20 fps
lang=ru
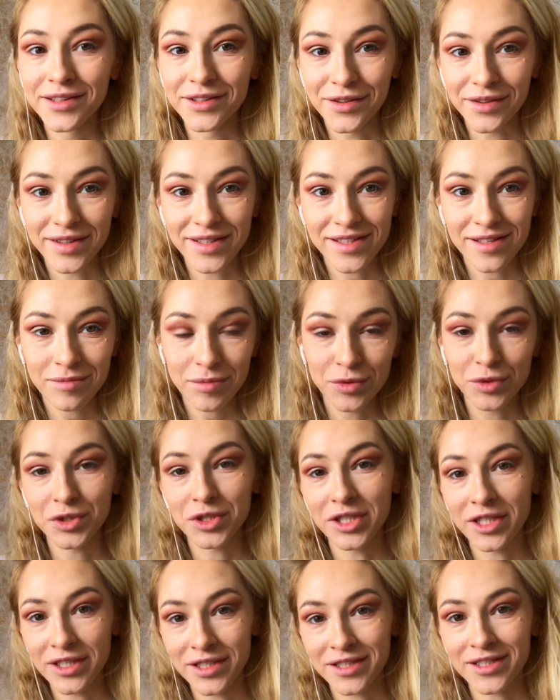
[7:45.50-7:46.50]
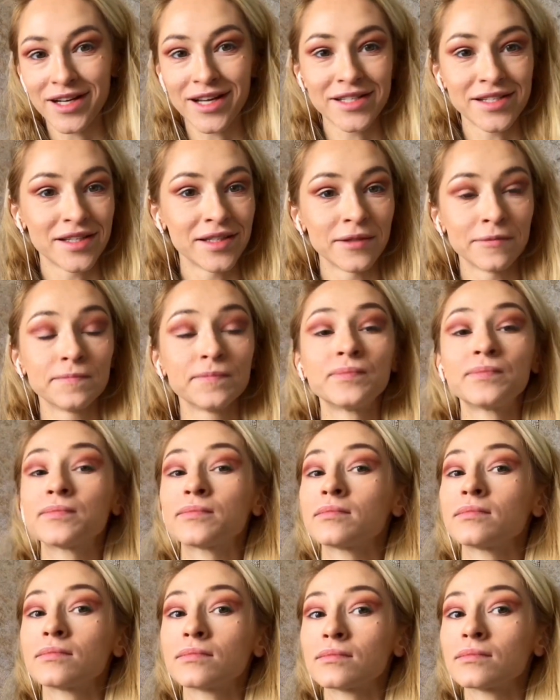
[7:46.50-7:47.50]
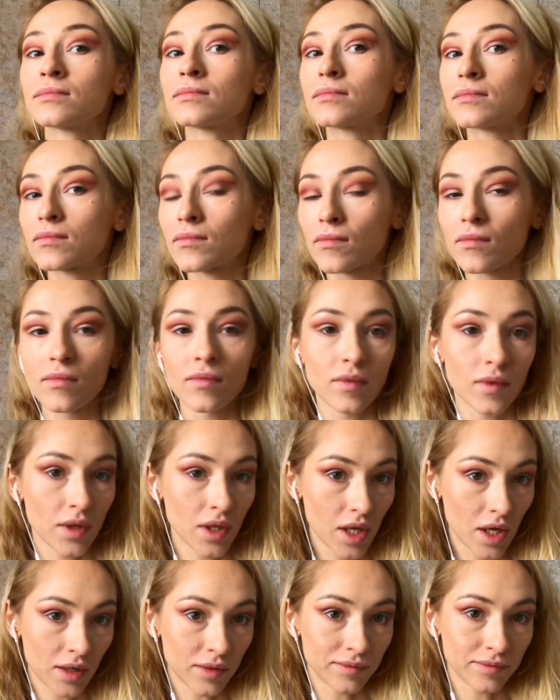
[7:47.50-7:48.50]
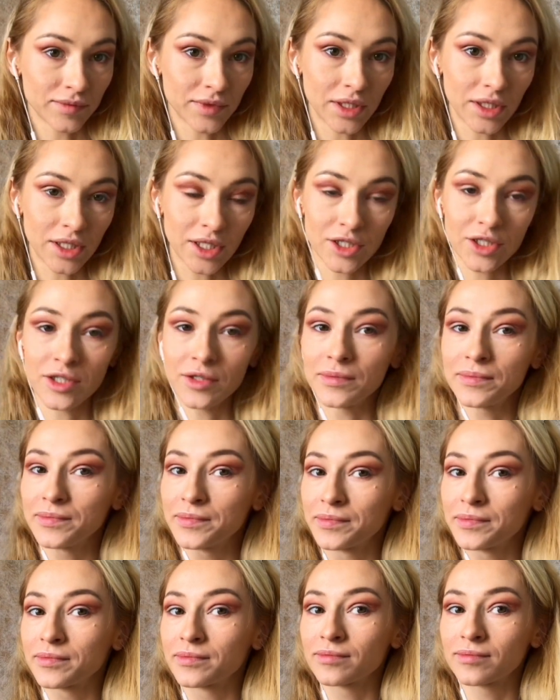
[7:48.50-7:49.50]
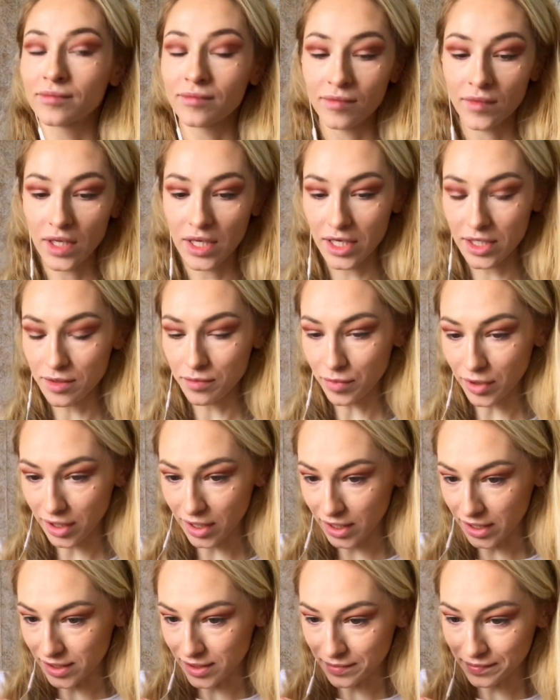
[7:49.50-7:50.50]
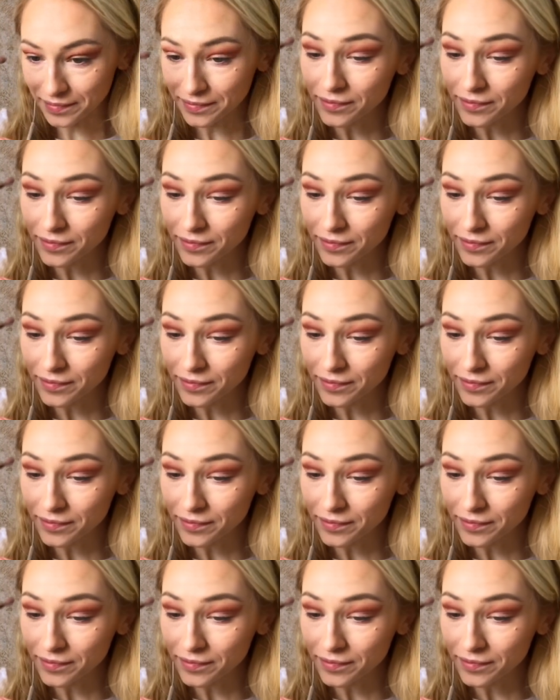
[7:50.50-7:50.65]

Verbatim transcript: но глаза получились разные. Да, Наташа, есть прогресс.